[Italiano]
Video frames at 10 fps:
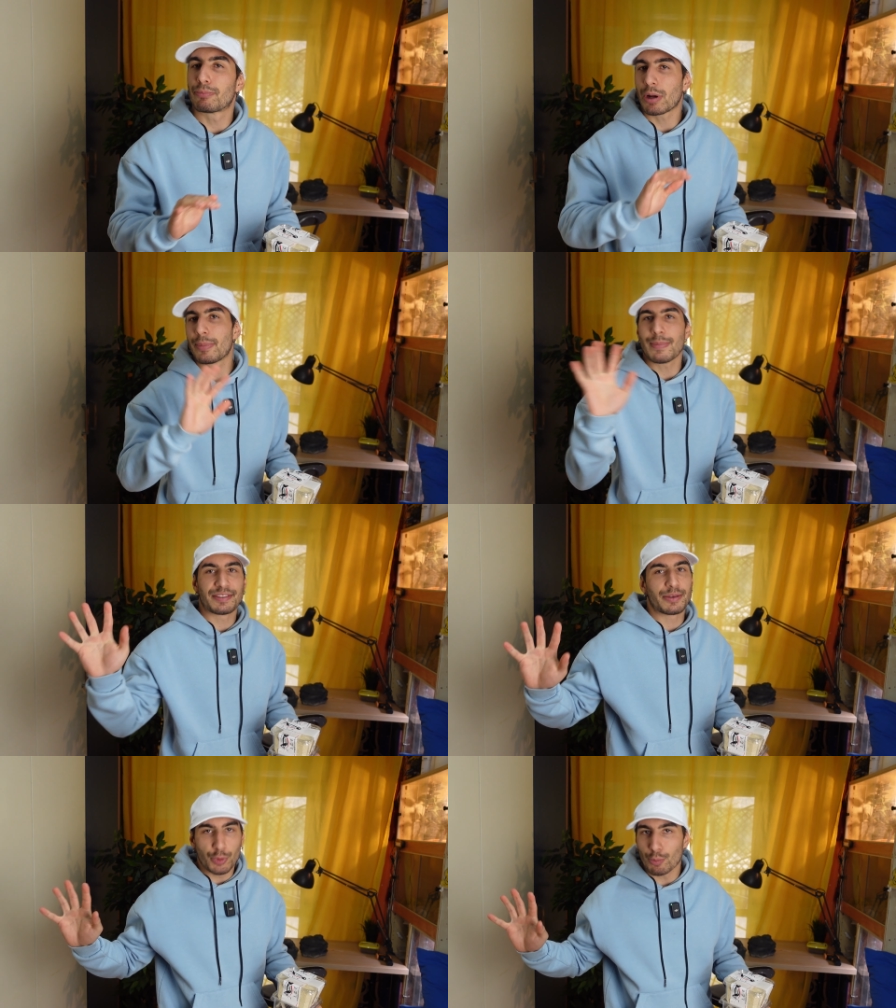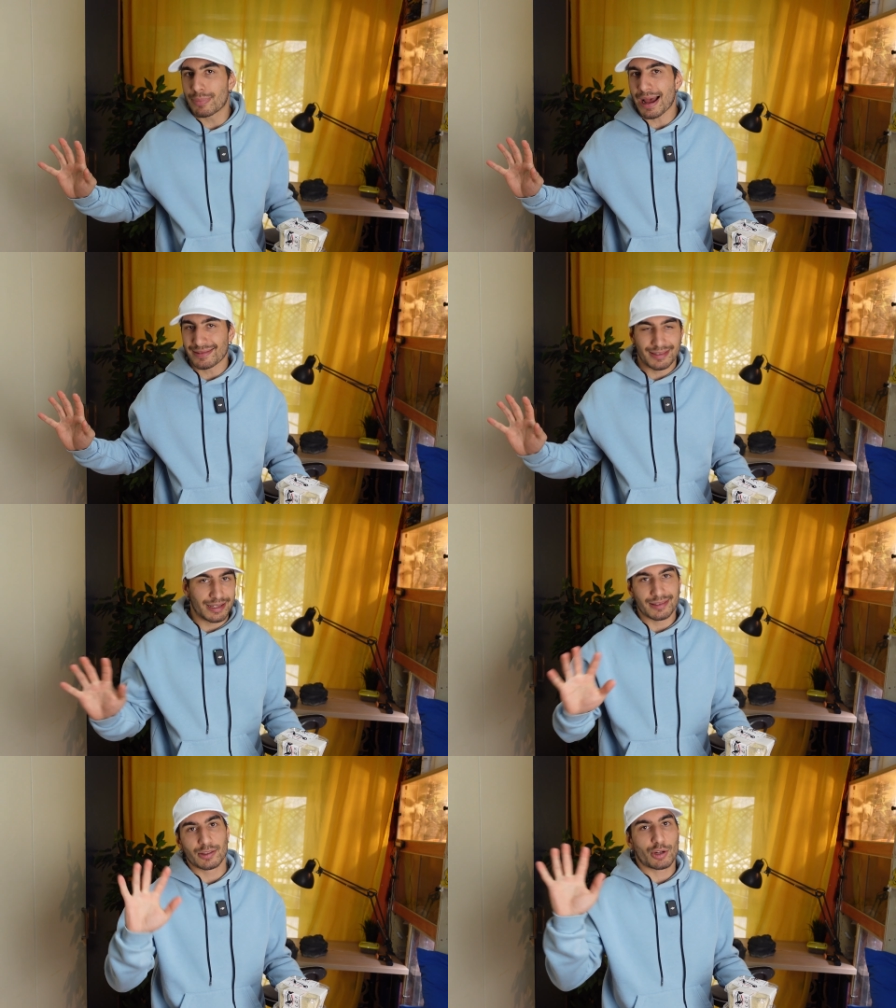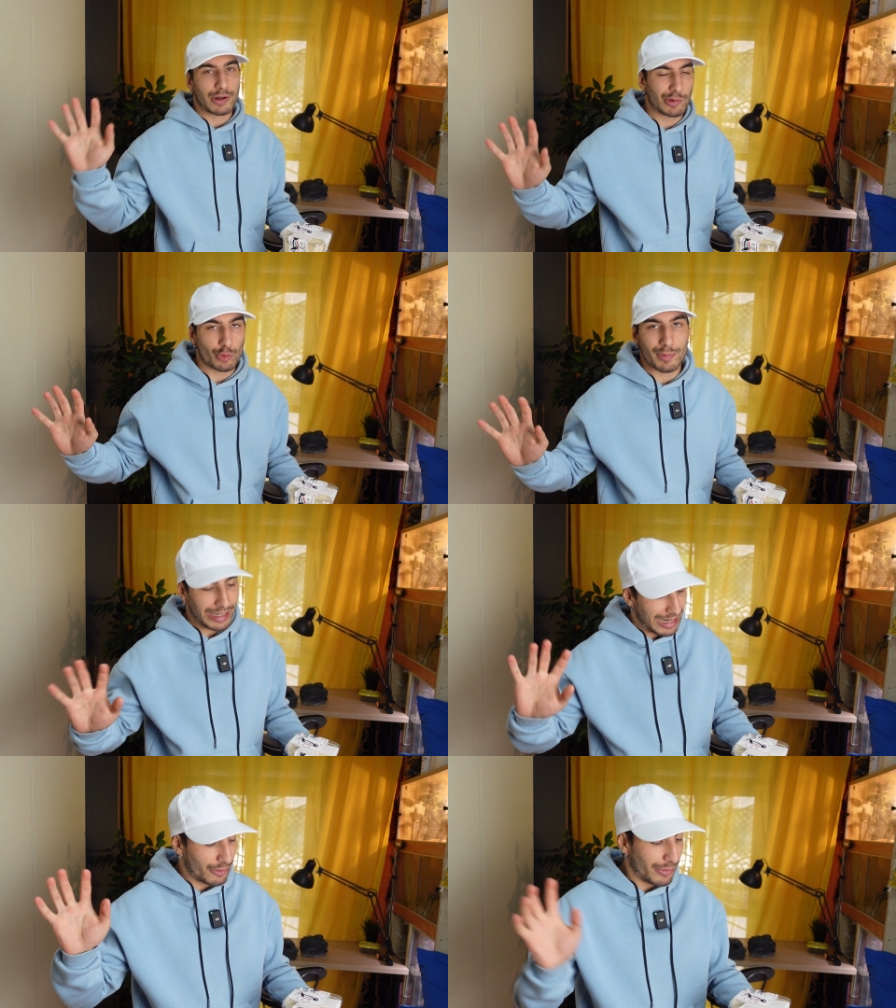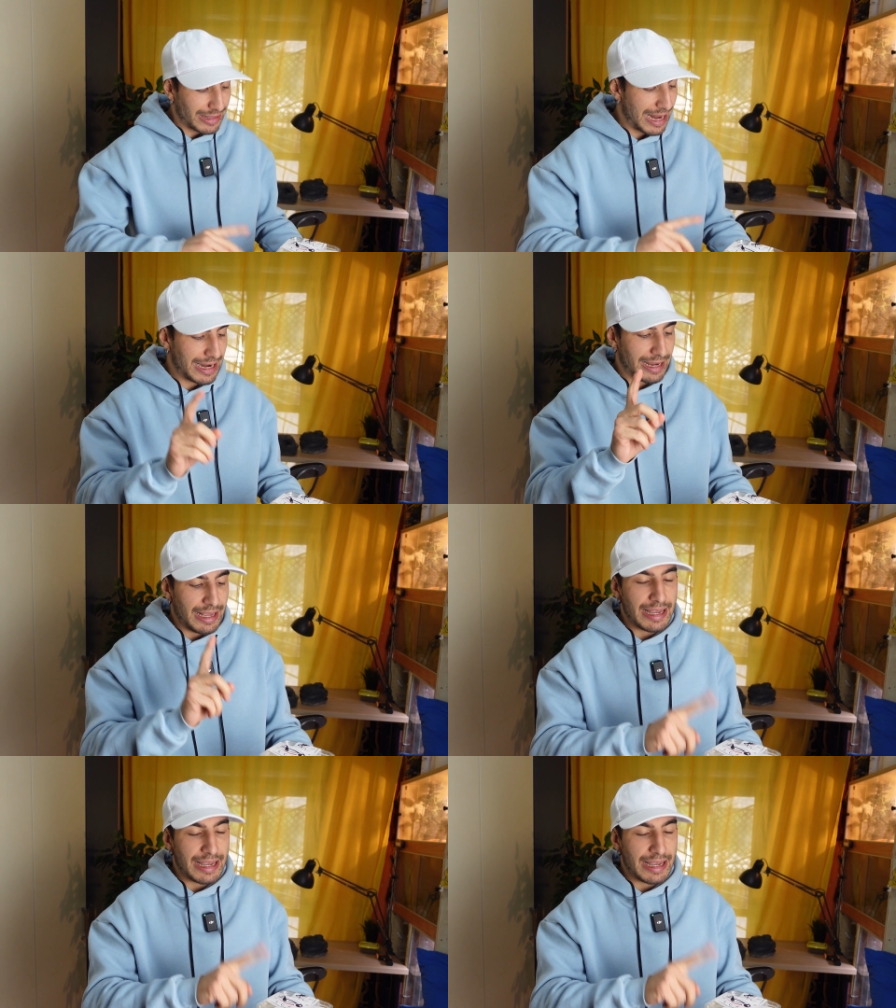probabilmente i più bassi che si trovano sul mercato in Italia